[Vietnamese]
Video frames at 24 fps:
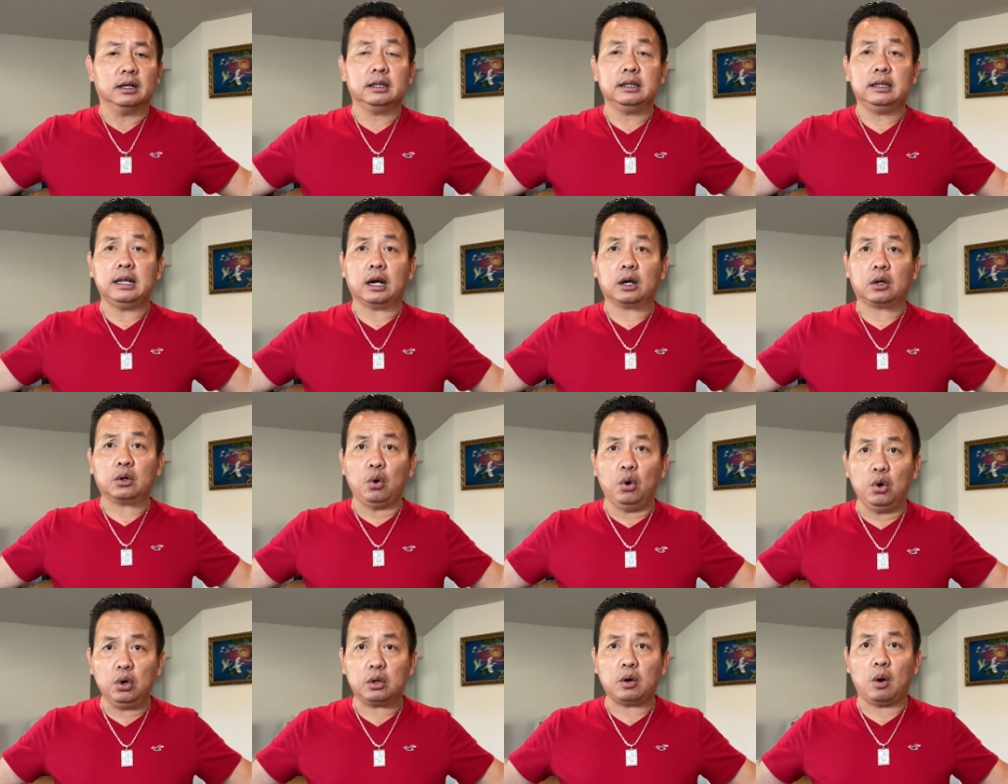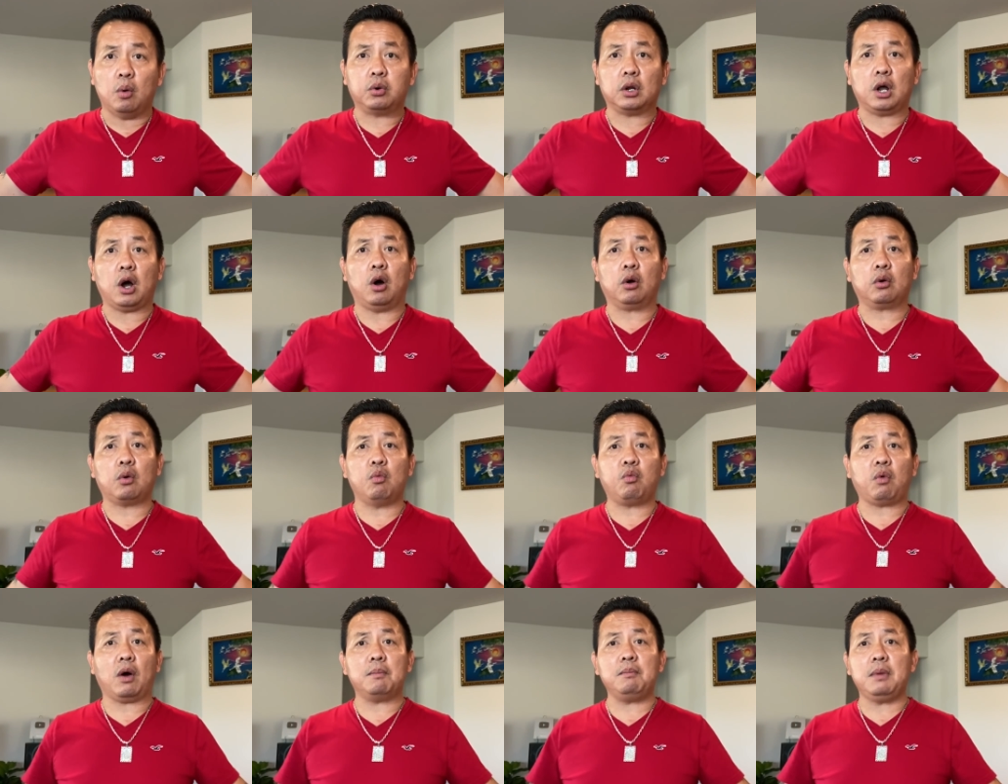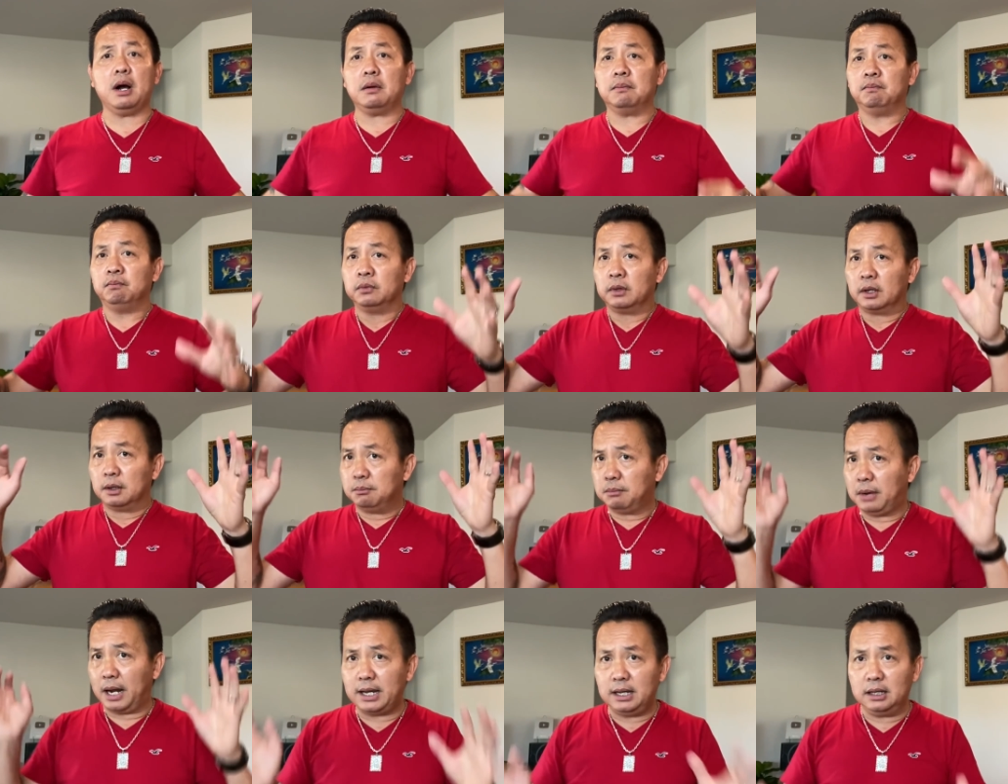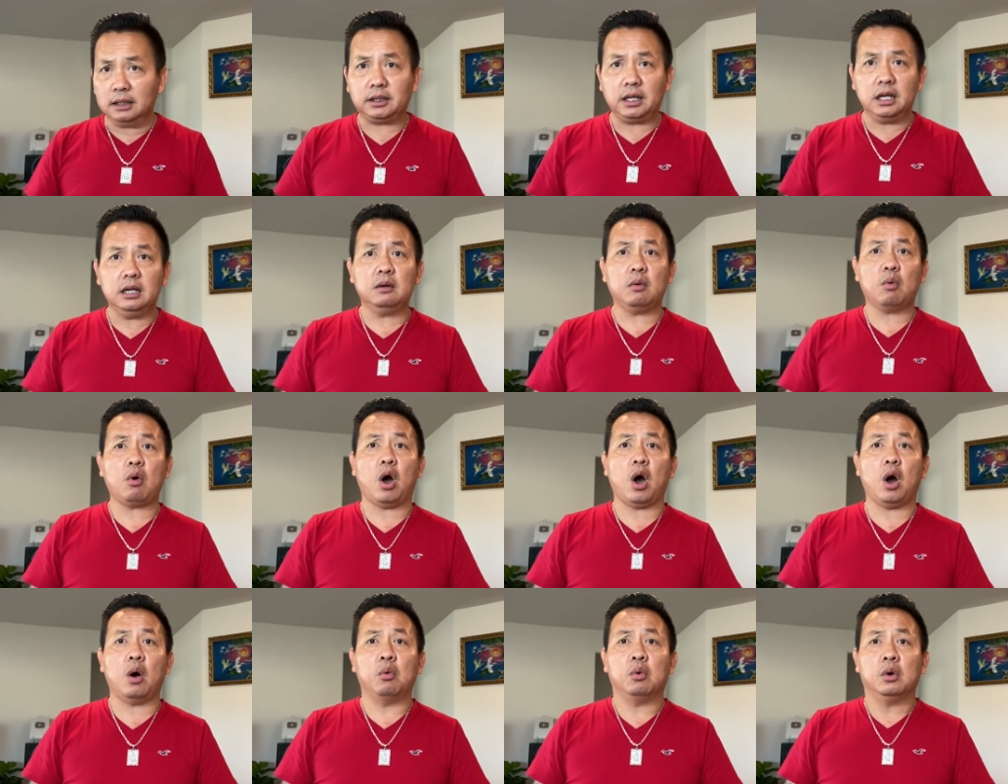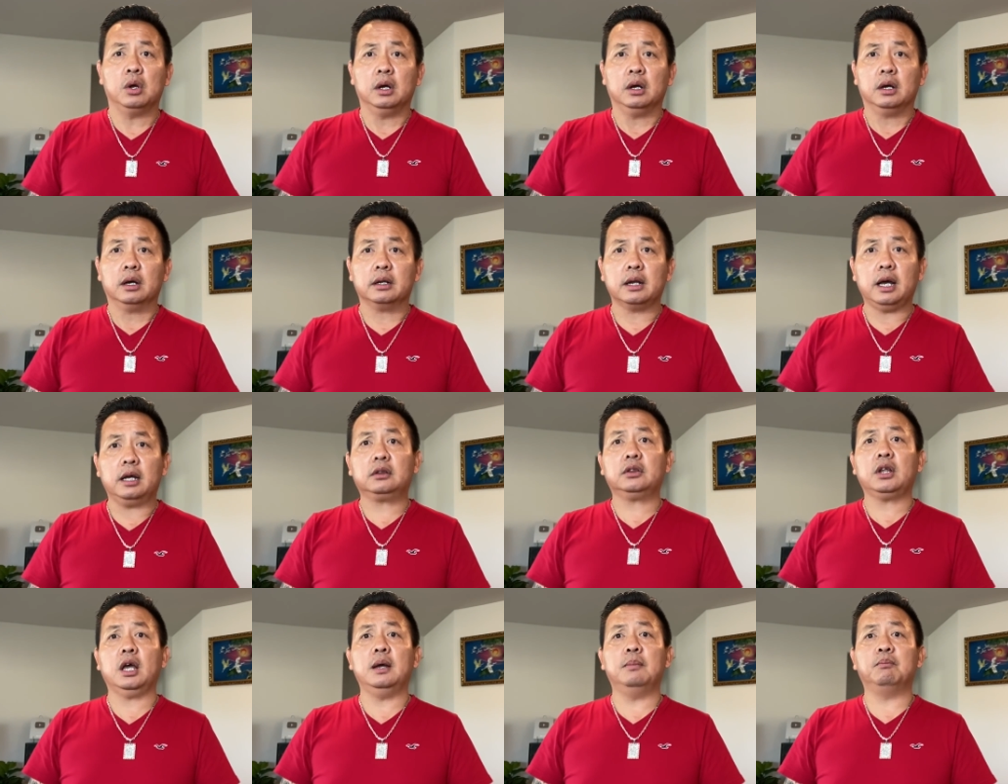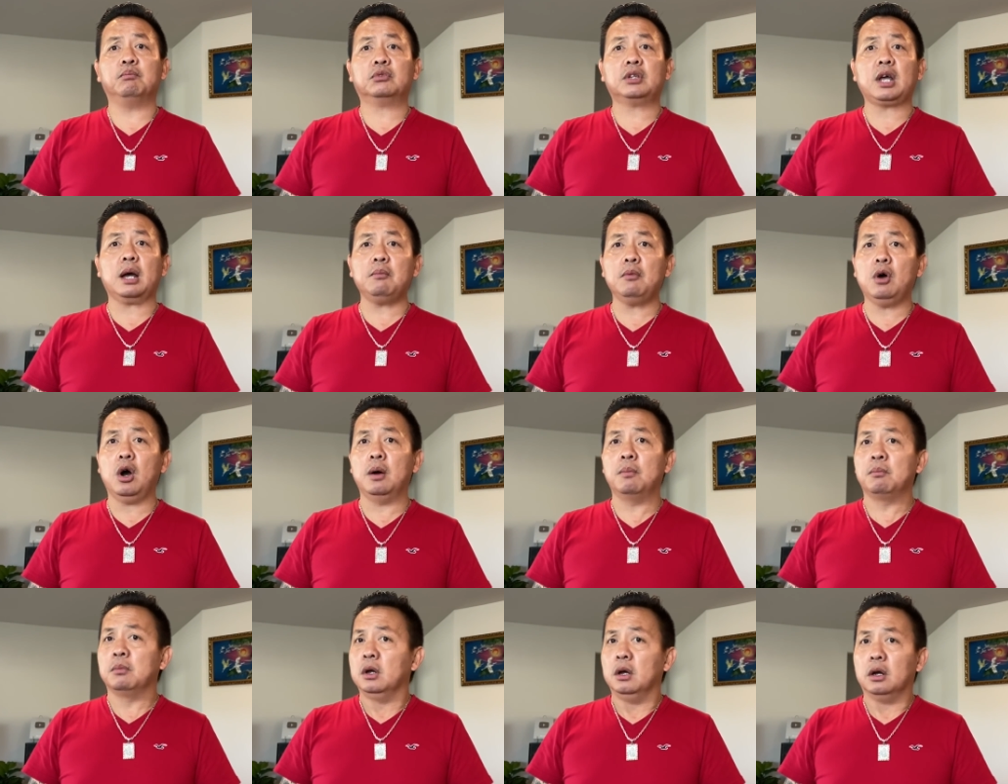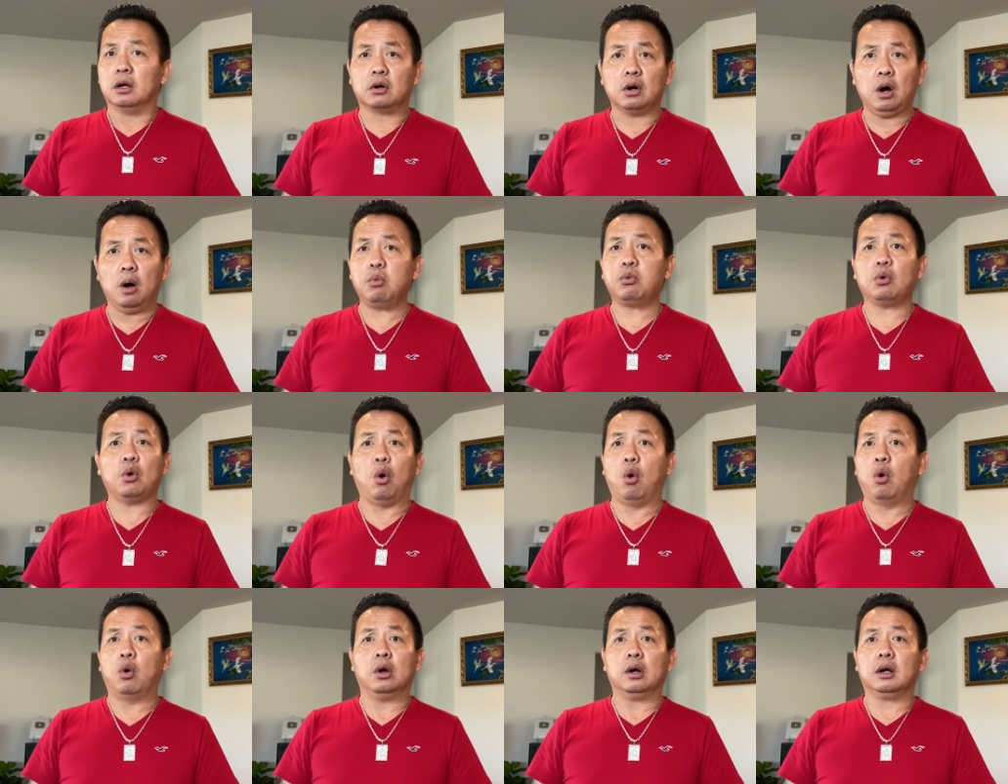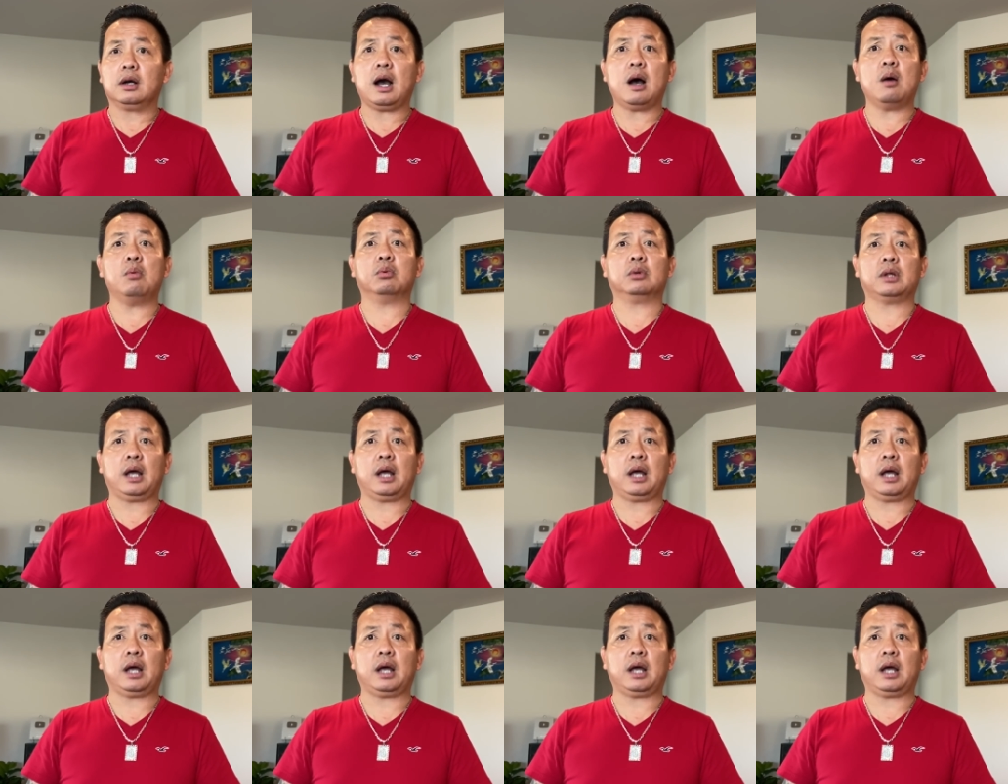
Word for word: và cuối cùng họ cũng phải mất mấy tiếng đồng hồ để tìm trái bom rốt cuộc không